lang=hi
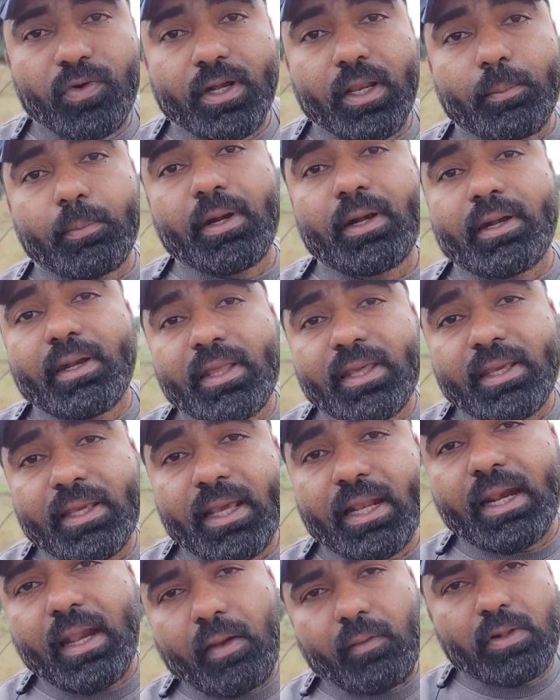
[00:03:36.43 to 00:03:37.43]
तो विटामिन डी
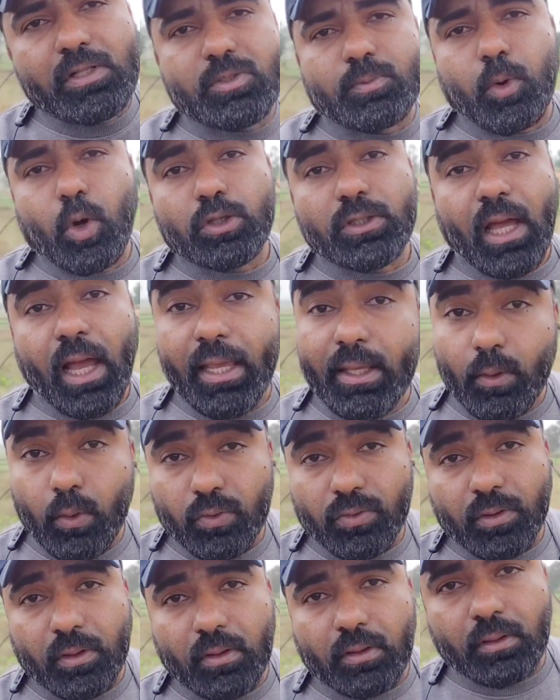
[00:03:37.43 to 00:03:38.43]
के लेवल्स बहुत हाई
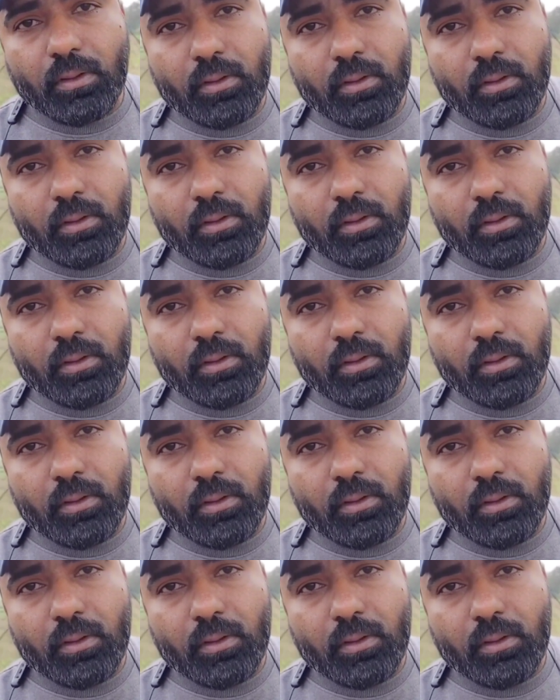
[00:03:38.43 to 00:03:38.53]
होते